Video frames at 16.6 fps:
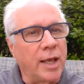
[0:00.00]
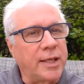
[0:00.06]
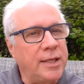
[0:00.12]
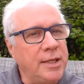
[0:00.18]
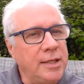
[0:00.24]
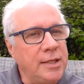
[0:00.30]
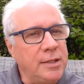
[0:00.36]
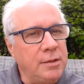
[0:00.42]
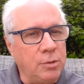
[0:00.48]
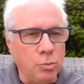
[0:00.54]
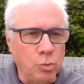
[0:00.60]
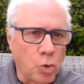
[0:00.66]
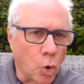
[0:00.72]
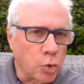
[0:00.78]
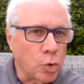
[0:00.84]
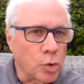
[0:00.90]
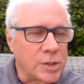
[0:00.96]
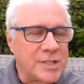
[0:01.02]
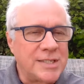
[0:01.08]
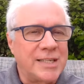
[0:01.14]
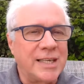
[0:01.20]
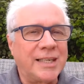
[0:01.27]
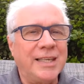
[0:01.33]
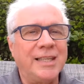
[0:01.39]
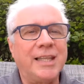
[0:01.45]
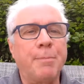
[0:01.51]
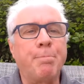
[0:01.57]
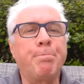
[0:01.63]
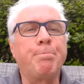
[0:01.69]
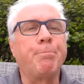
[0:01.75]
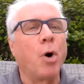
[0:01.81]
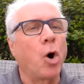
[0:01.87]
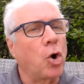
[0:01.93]
qui, dont on disait qu'il était
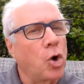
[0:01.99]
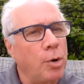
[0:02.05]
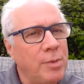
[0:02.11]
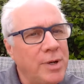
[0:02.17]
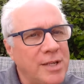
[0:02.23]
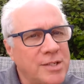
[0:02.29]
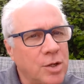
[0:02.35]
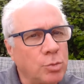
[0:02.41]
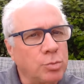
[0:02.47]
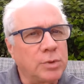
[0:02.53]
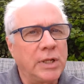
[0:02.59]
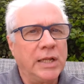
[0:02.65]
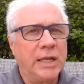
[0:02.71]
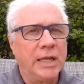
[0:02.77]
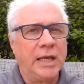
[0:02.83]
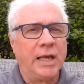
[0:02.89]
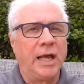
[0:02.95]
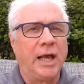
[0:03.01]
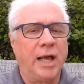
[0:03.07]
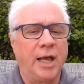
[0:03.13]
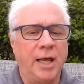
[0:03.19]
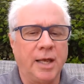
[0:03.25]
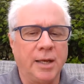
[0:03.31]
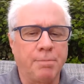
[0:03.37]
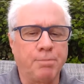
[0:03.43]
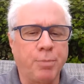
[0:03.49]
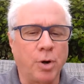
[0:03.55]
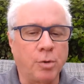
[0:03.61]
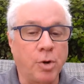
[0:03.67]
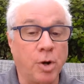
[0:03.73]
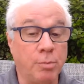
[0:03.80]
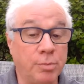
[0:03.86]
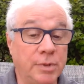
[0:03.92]
pas comme les autres, euh, pas
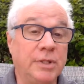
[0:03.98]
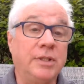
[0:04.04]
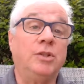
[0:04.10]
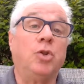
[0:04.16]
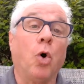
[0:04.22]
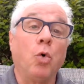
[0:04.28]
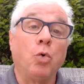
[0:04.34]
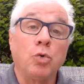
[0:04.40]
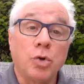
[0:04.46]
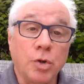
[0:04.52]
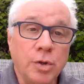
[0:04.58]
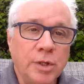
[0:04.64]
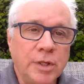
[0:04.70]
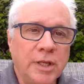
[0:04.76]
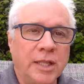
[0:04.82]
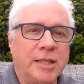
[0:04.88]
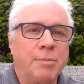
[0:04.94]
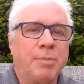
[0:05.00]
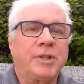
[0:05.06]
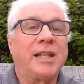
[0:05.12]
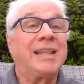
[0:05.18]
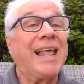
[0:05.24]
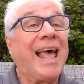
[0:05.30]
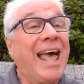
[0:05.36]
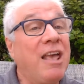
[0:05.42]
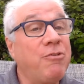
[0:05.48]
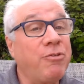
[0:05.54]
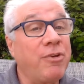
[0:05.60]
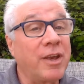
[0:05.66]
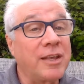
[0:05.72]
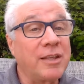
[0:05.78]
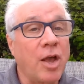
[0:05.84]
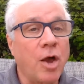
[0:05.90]
comme d'autres, il était peut-être
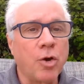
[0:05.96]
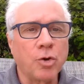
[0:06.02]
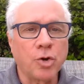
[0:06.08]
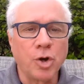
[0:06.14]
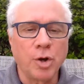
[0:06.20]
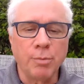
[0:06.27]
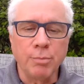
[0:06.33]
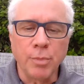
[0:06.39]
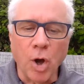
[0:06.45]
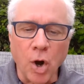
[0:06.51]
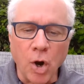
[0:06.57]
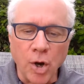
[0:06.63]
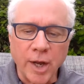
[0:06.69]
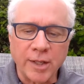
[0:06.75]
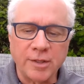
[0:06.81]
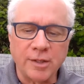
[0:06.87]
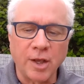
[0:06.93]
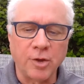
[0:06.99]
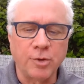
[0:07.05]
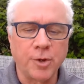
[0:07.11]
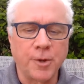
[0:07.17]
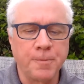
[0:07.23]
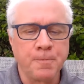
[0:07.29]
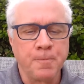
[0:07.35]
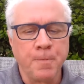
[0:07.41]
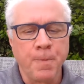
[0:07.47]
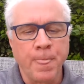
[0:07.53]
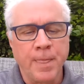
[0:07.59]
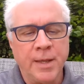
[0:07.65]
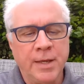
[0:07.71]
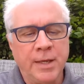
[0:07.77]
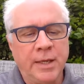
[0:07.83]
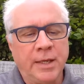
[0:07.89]
inférieur comme orateur.
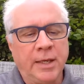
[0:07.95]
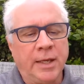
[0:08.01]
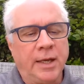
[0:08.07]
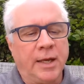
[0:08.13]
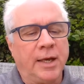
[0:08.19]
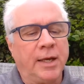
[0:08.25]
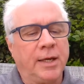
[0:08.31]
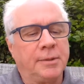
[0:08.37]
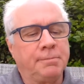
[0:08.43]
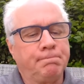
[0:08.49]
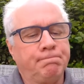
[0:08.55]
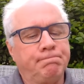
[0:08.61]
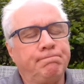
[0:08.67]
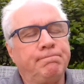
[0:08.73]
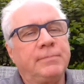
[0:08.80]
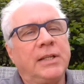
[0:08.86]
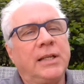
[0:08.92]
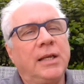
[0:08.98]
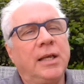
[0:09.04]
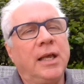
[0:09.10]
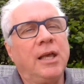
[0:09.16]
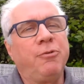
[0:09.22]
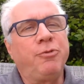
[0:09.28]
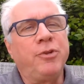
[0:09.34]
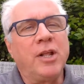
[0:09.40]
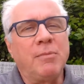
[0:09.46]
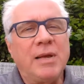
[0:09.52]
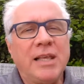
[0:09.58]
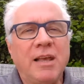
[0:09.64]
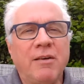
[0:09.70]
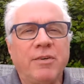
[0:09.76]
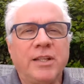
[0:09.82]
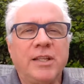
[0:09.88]
Euh, et finalement,
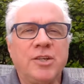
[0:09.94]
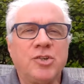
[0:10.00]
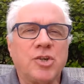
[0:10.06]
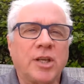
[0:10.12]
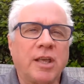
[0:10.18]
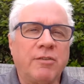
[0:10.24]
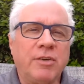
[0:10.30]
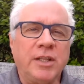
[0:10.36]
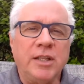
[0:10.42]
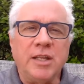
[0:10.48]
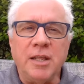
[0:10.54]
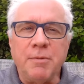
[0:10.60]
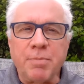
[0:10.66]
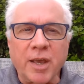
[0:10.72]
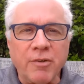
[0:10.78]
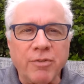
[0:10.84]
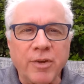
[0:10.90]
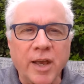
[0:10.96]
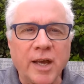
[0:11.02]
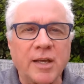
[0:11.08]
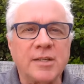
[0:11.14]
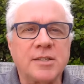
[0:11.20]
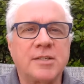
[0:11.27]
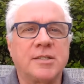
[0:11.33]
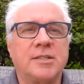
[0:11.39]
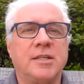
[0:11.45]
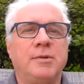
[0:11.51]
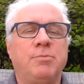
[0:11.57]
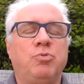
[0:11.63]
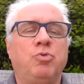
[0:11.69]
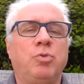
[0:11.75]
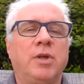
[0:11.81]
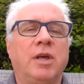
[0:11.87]
il y avait des gens qui avaient des, préférences et
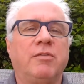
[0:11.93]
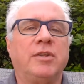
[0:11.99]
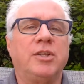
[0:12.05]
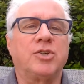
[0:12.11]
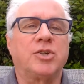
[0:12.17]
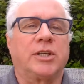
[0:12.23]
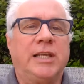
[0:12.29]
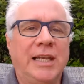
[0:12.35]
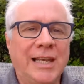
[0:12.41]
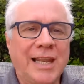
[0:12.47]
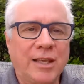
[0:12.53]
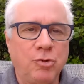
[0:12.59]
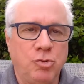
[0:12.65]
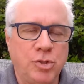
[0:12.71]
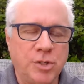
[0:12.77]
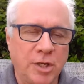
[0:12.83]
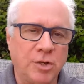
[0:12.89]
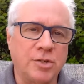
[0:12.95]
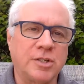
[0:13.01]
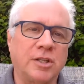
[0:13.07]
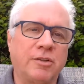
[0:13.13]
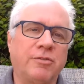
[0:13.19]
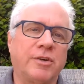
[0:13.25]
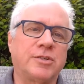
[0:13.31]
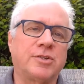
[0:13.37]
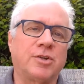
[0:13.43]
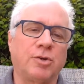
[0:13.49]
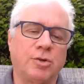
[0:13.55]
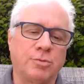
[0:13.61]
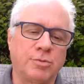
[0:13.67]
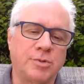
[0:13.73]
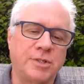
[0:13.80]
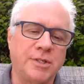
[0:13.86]
puis il y avait des gens qui l'accusaient de cette
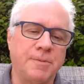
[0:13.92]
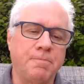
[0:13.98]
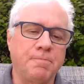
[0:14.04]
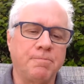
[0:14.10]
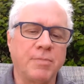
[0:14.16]
façon-là aussi.